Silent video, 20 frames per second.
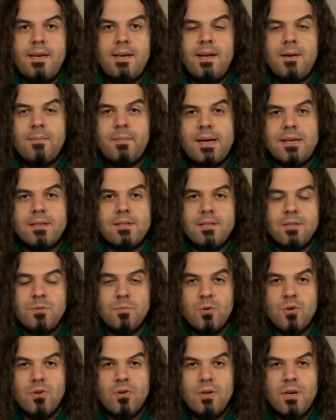el
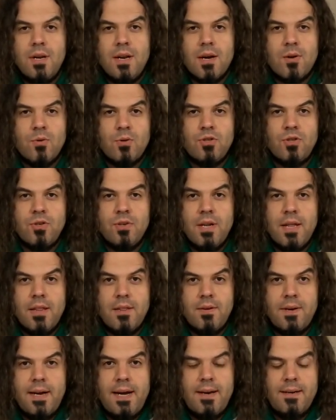marxismo y la cuestión
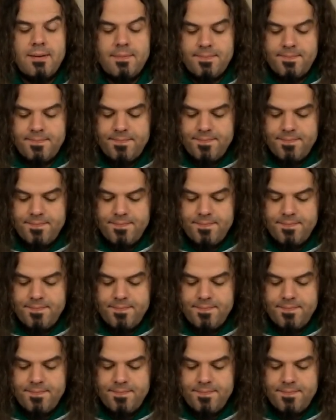nacional.